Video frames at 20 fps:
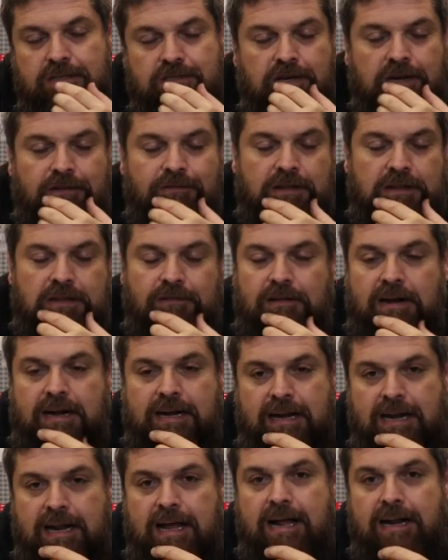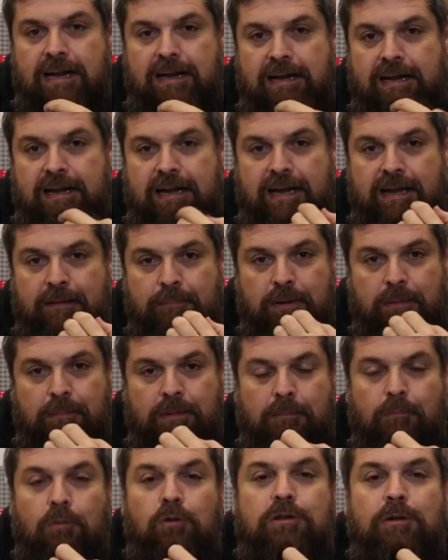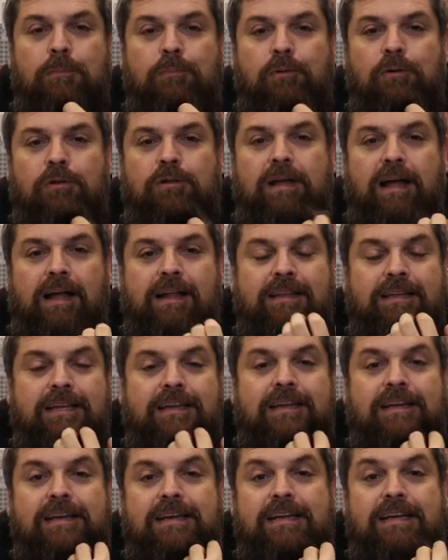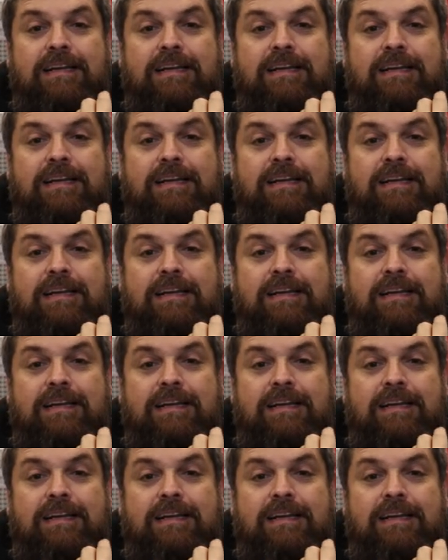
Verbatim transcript: iscrivetevi al canale che per me è molto importante,